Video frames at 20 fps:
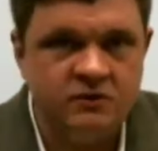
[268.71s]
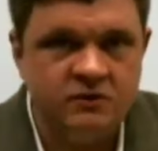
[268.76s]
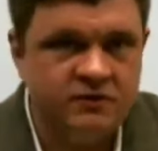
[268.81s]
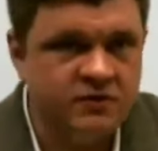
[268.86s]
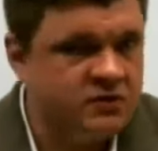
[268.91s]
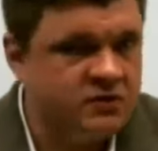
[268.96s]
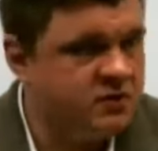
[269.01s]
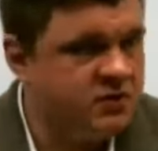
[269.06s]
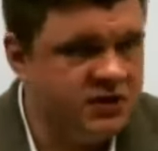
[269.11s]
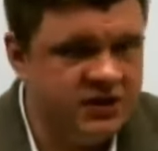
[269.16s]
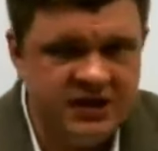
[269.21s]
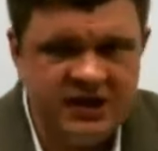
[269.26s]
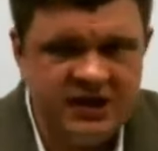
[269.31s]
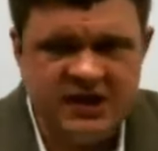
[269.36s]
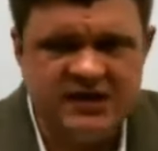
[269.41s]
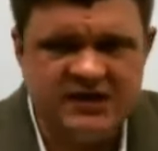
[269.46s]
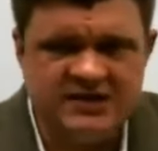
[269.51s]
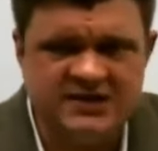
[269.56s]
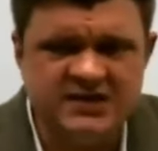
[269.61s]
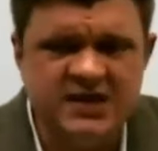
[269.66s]
Вот
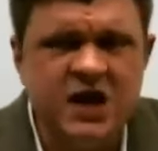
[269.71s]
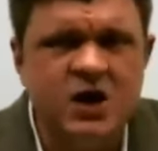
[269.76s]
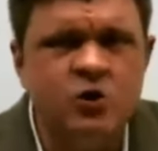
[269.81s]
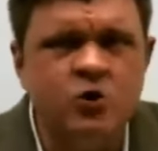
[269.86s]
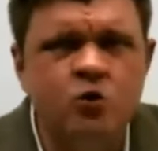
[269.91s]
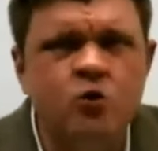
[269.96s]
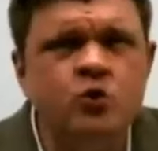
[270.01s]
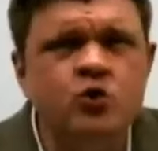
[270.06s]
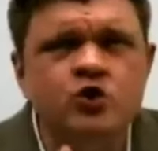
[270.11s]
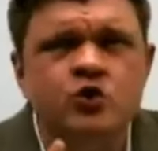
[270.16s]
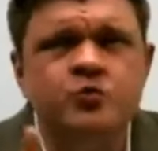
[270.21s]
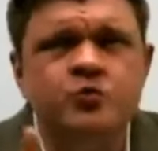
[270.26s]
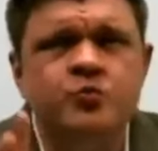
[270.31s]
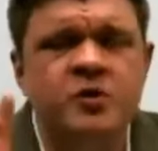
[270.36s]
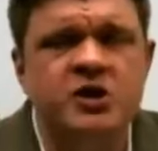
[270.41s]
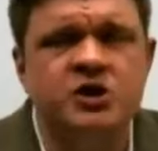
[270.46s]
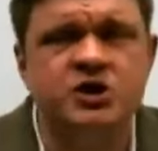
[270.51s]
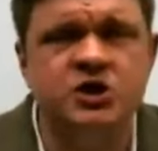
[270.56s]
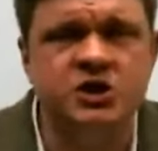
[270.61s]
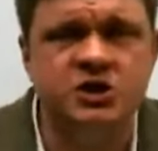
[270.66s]
я знаю кучу
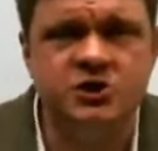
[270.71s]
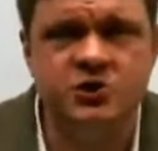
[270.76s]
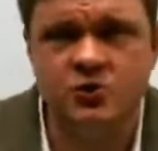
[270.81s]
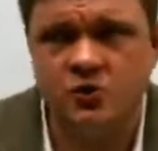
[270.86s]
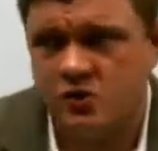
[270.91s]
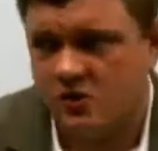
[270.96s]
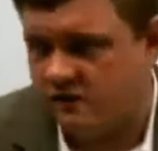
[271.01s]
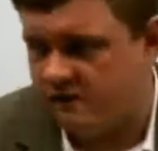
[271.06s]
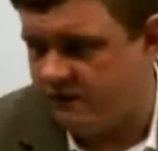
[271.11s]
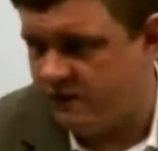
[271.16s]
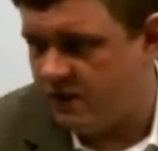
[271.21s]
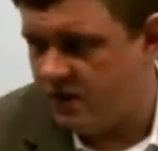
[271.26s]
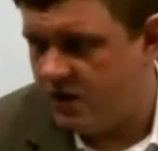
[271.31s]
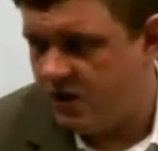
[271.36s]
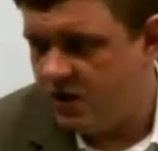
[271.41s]
прожекторов.